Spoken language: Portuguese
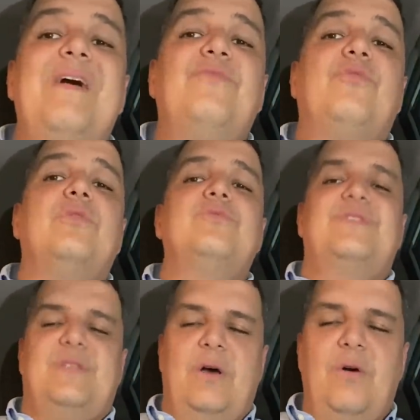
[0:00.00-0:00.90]

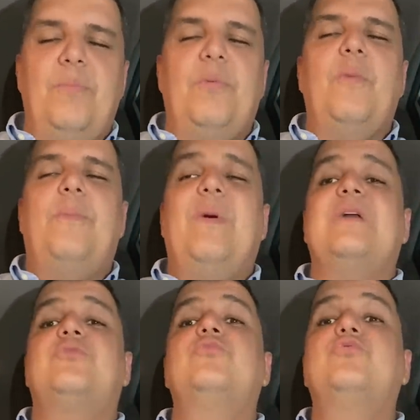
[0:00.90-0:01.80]
evolução por
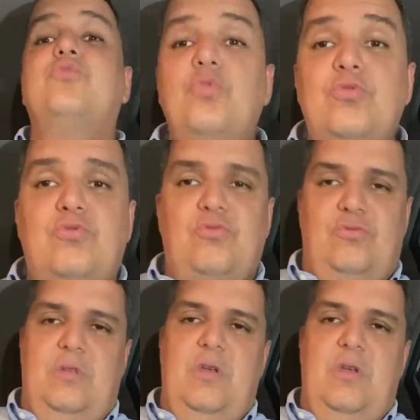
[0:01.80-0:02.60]
parte dos russos.